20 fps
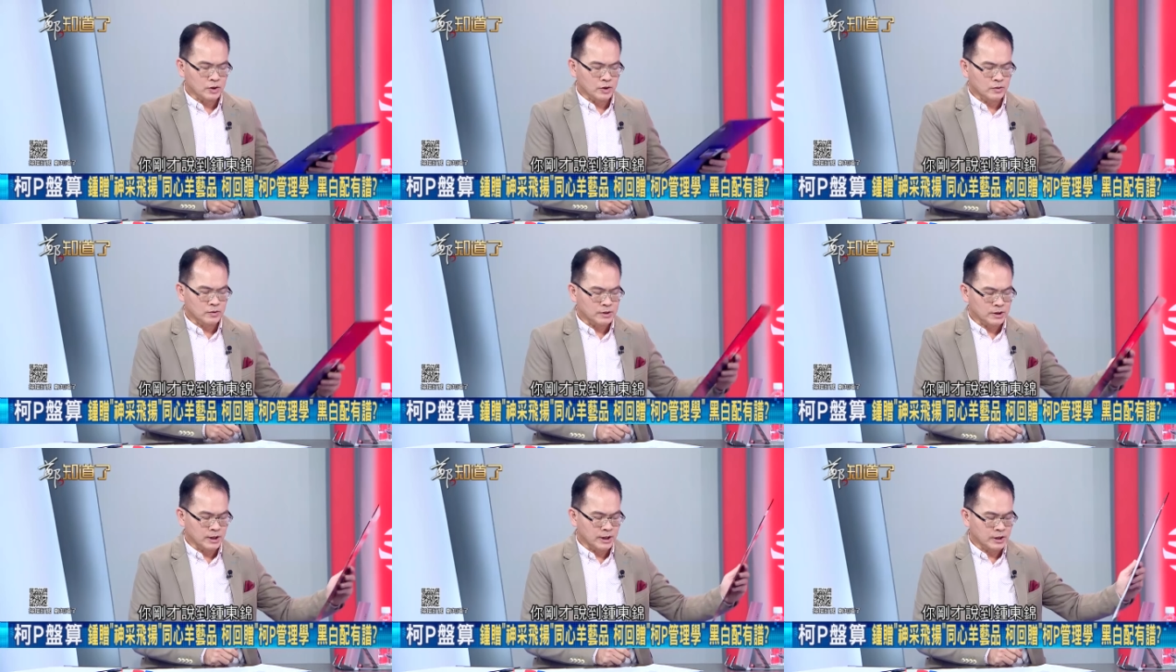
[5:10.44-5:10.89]

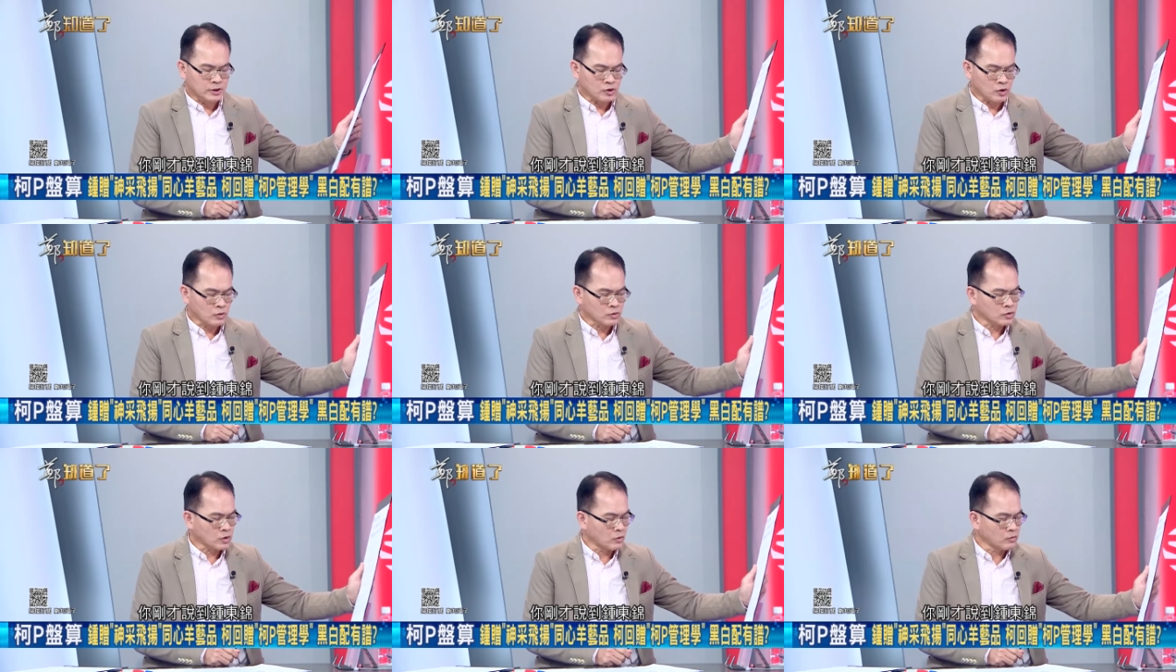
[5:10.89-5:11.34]
到这个
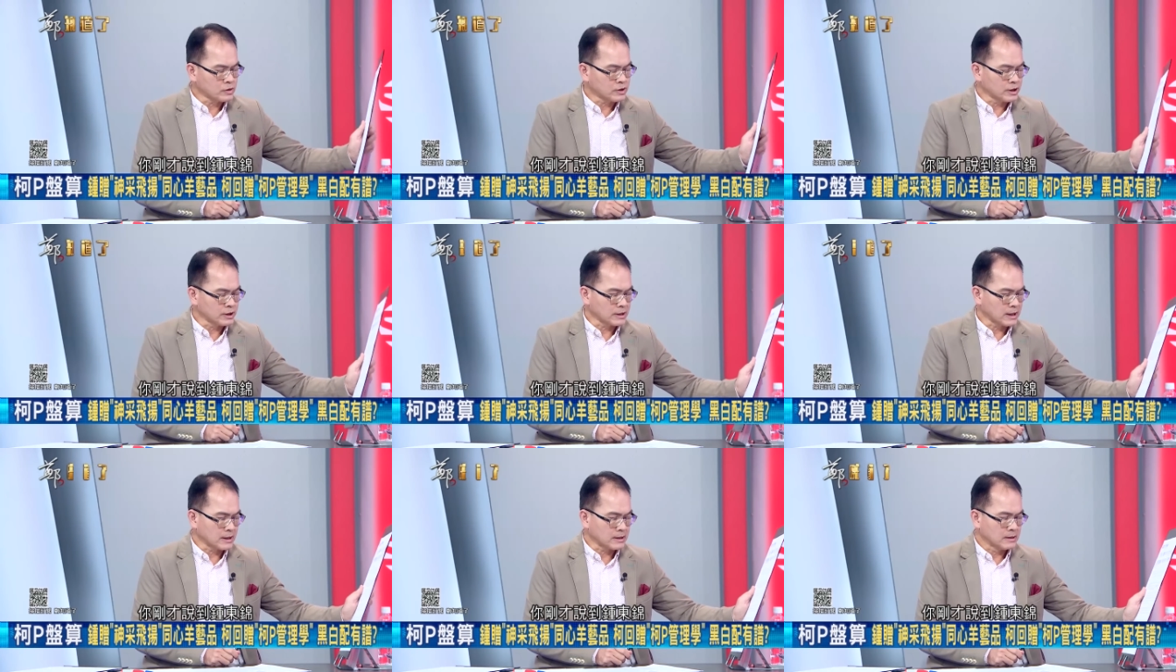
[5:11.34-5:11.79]
中东
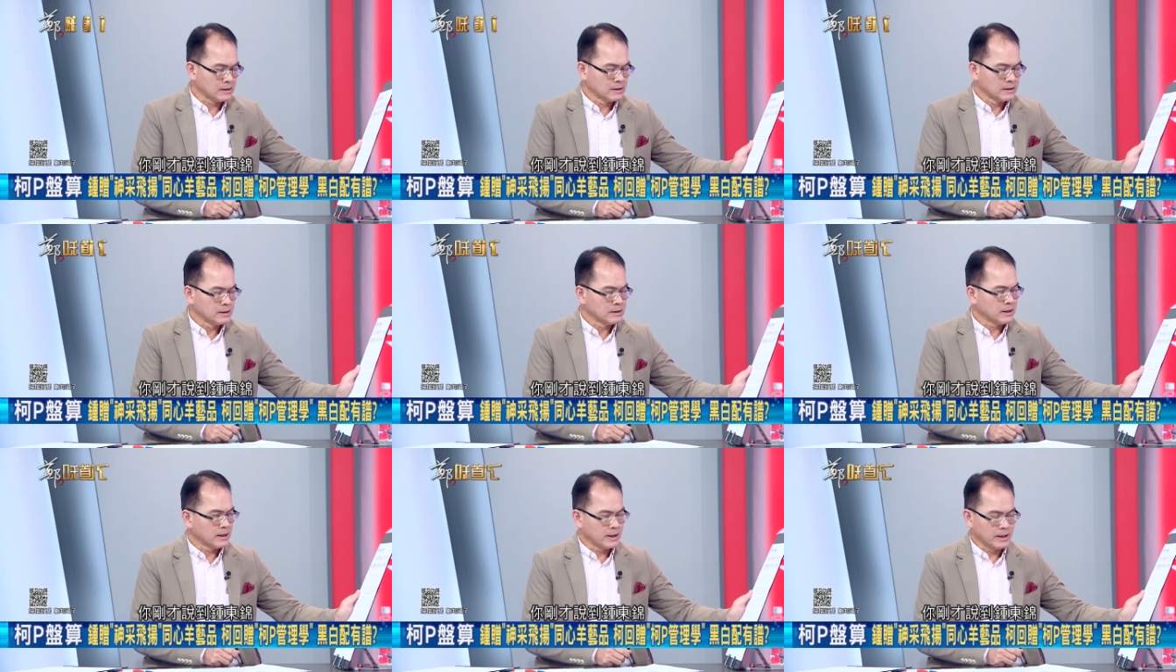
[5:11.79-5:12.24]
锦啊，
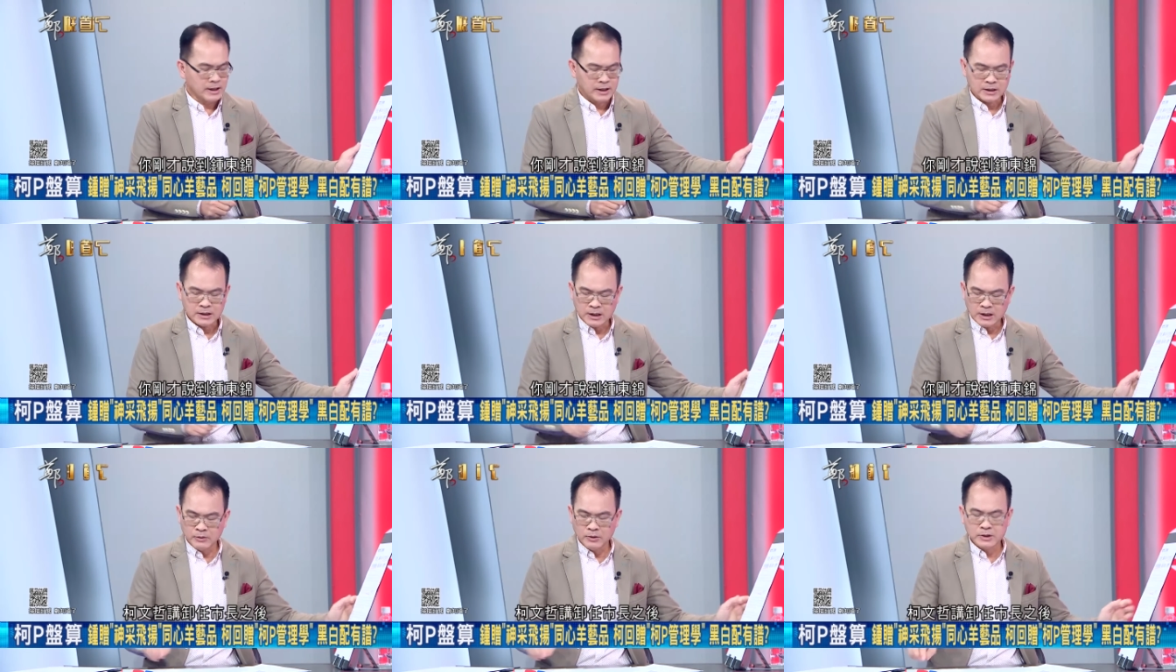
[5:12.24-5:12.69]
诶，
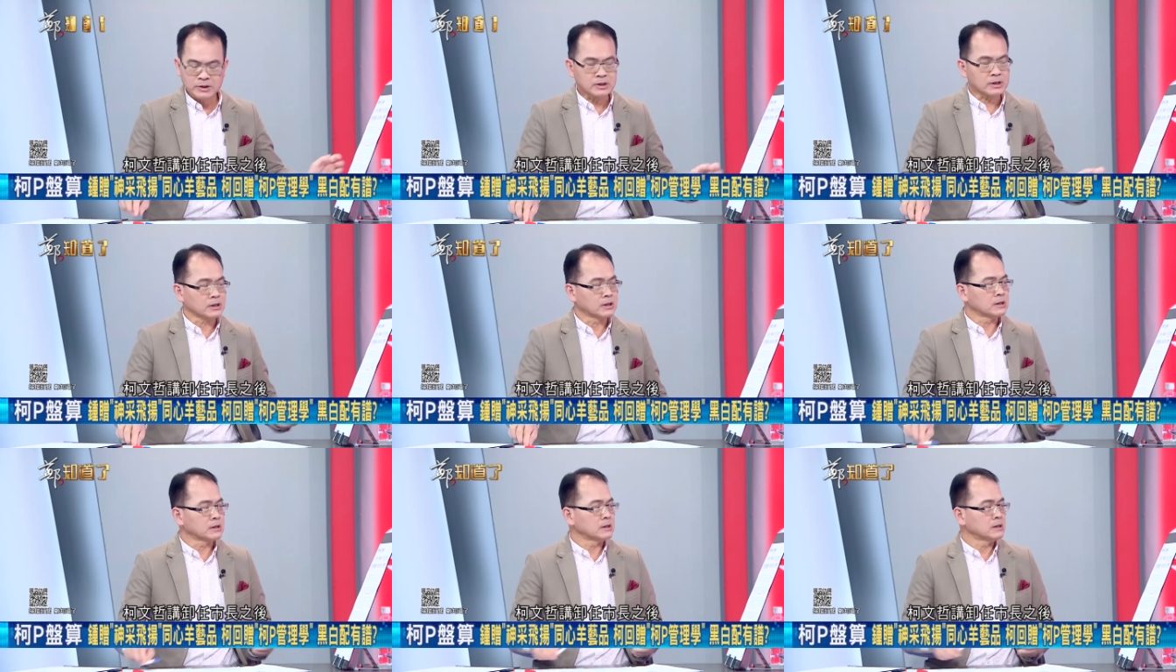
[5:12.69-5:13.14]
柯文
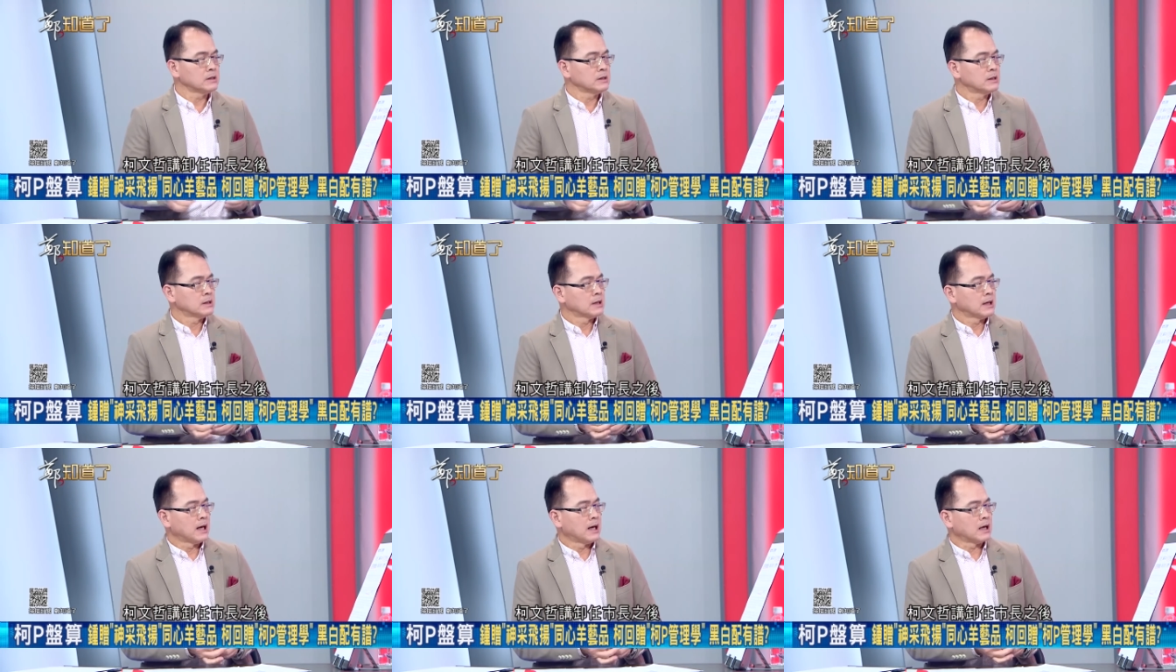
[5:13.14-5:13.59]
哲
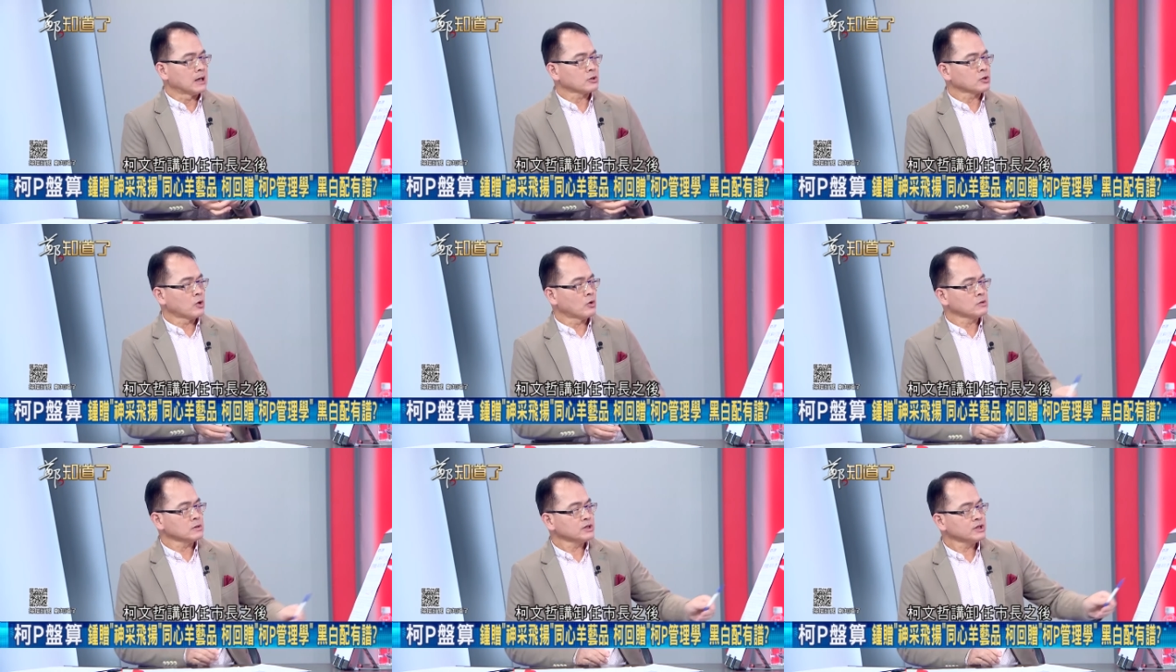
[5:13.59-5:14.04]
啊，
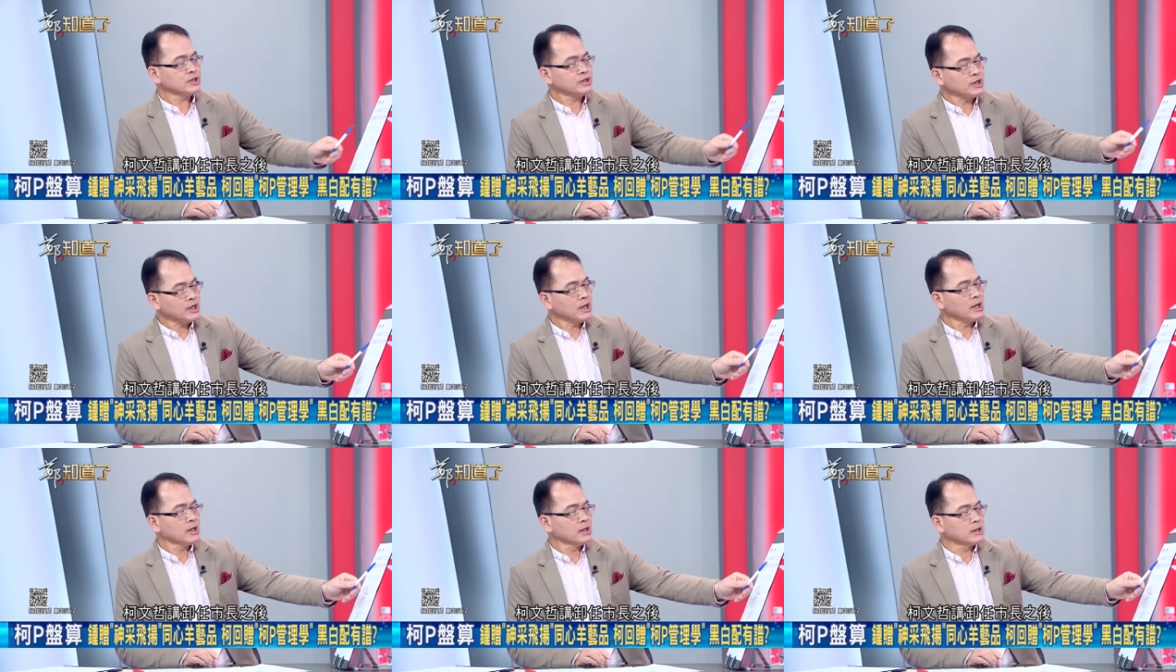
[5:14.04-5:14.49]
讲
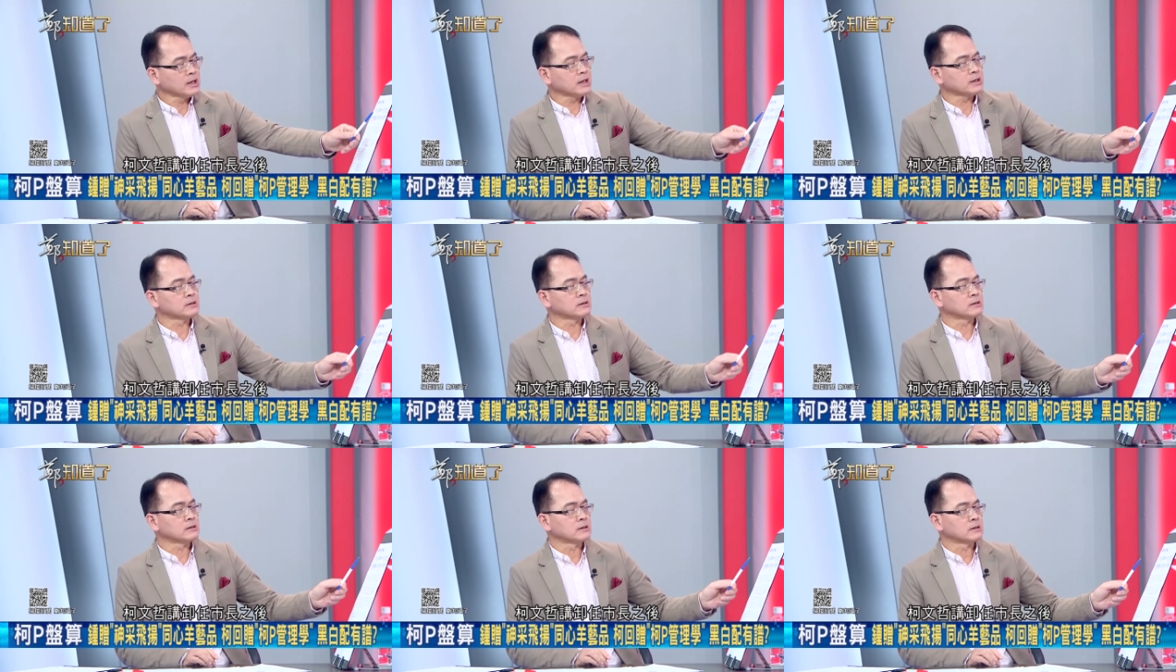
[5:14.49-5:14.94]
卸
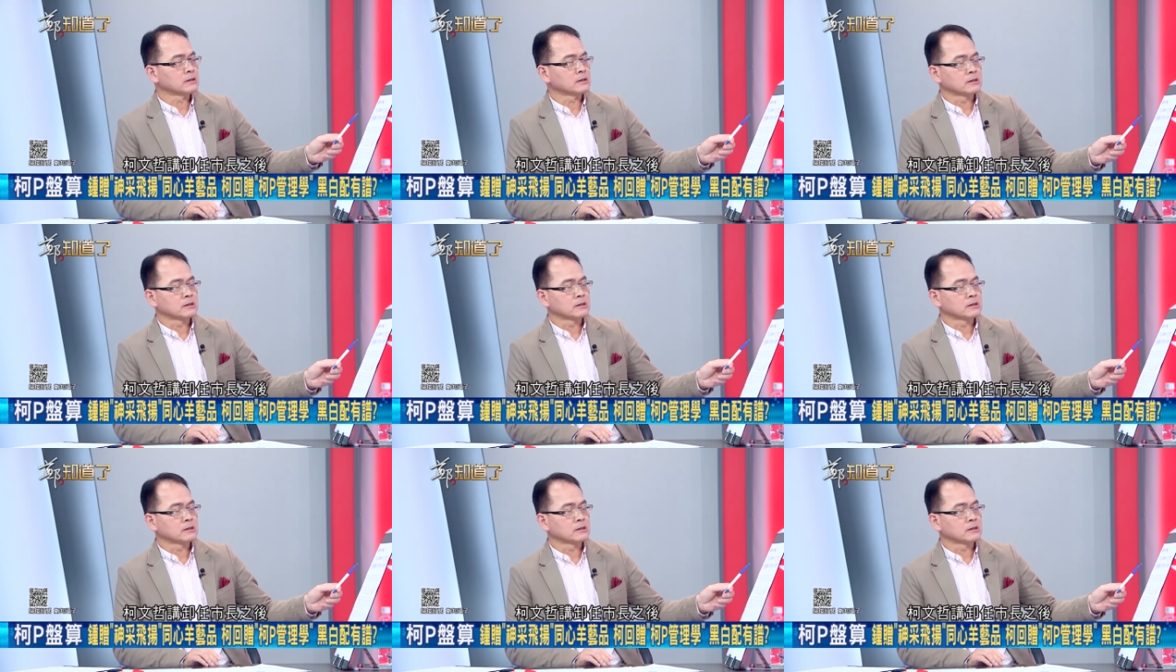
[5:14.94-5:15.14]
任